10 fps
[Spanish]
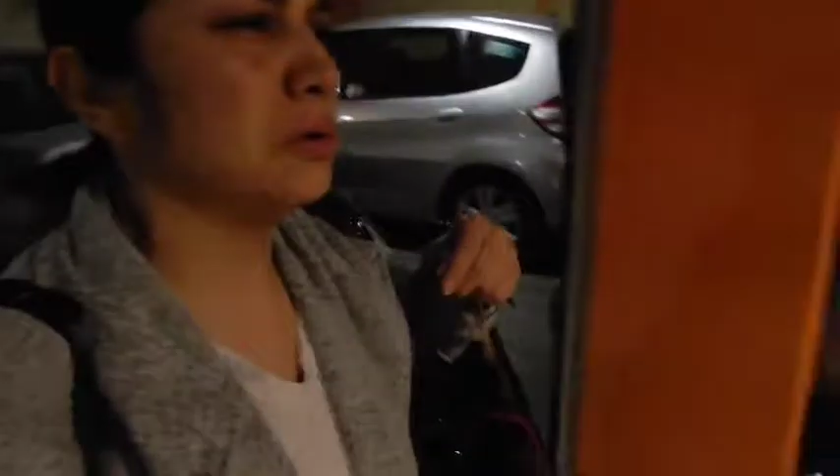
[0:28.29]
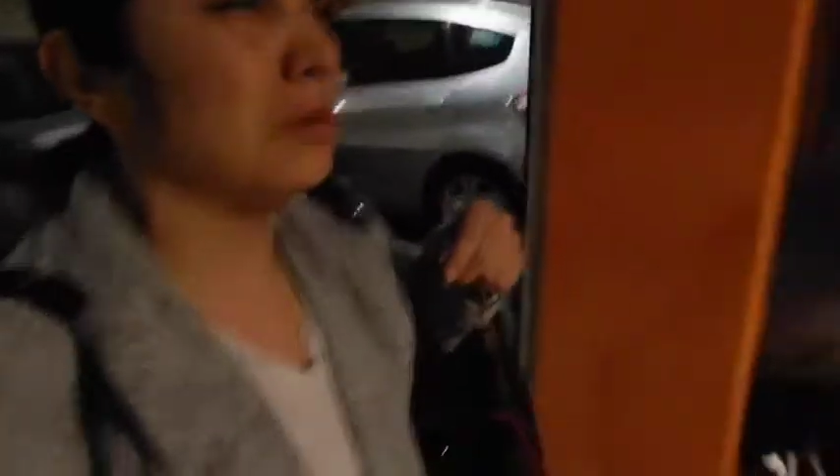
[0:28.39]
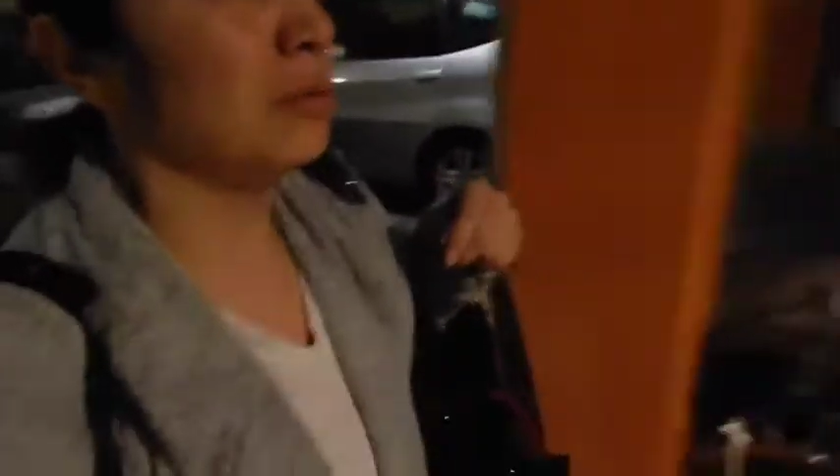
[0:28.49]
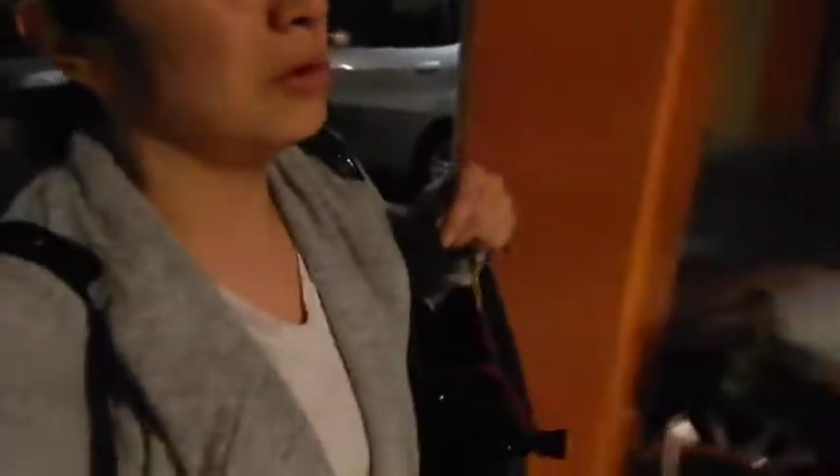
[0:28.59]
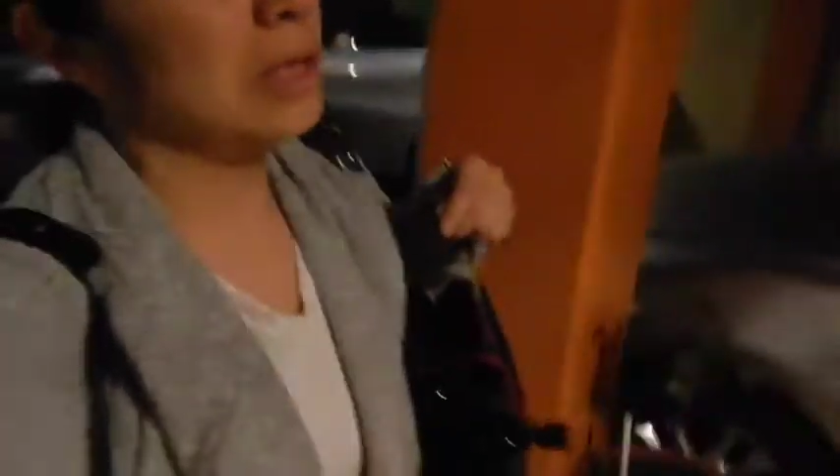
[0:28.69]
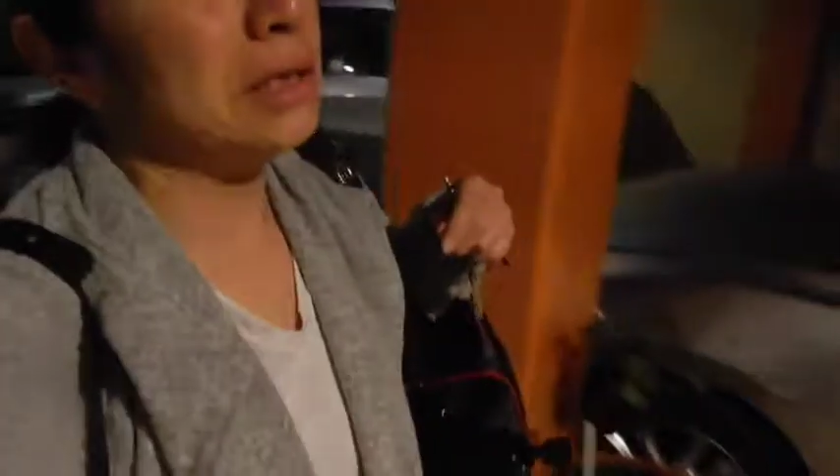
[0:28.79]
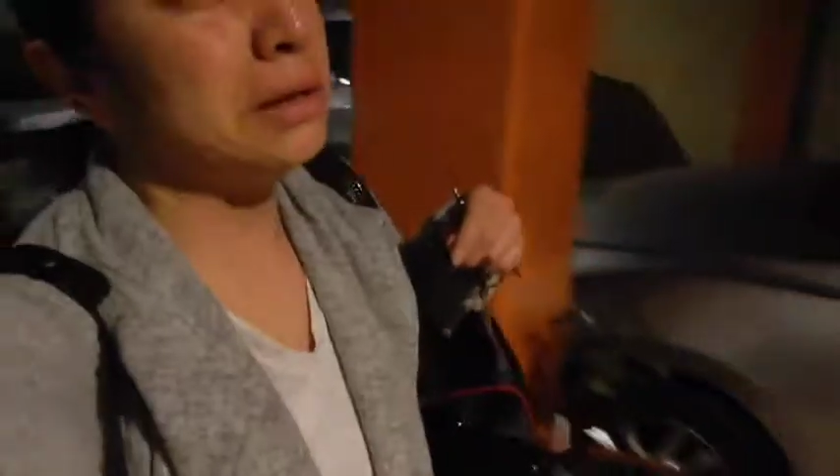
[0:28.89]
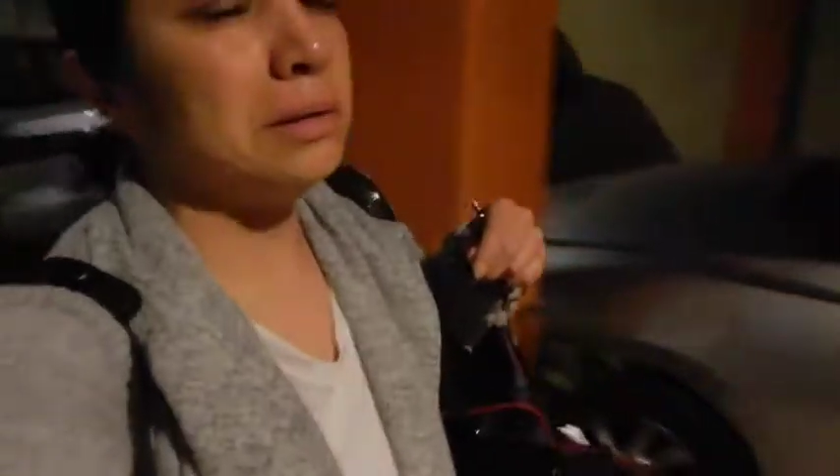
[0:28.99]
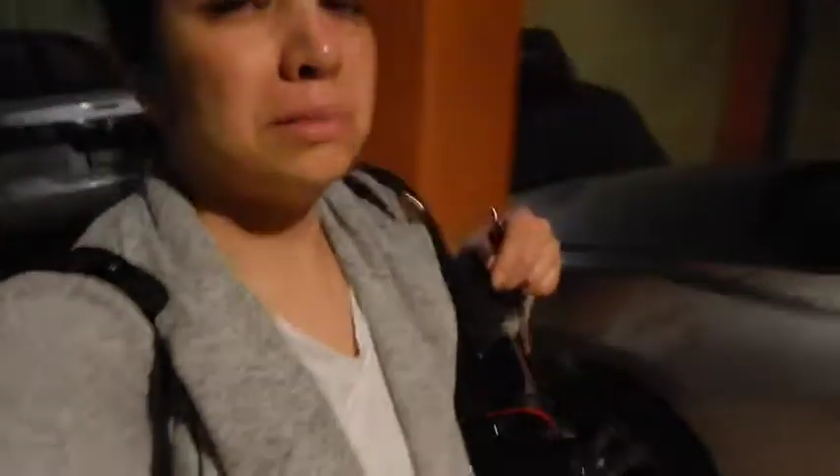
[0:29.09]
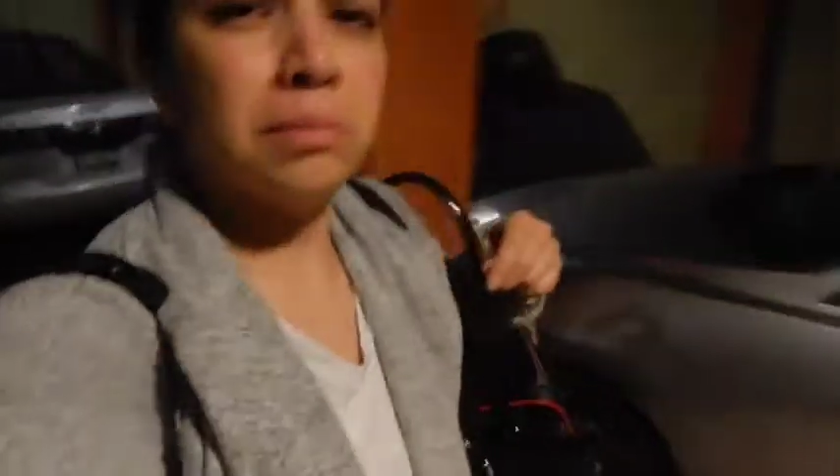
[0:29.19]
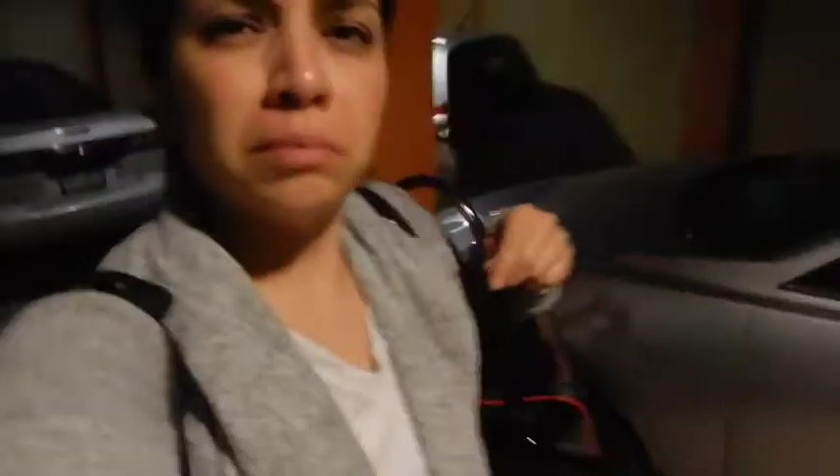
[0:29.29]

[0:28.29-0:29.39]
son como las